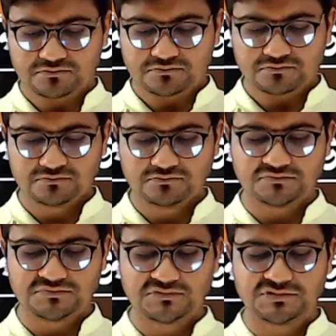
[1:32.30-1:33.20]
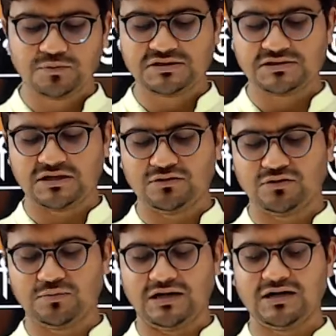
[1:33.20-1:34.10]
তোমরা জানো পড়ালেখা তোমাদের
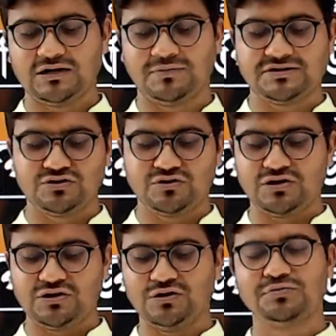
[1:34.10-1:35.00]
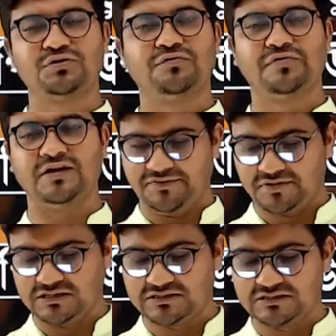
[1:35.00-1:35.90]
জন্য নিয়মিত ফ্রি লাইফ ক্লাসের
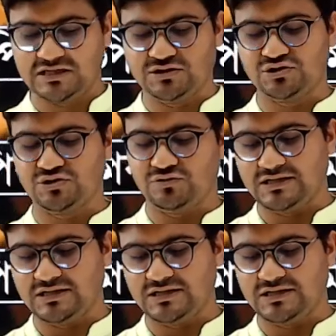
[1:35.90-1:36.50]
আয়োজন করে থাকে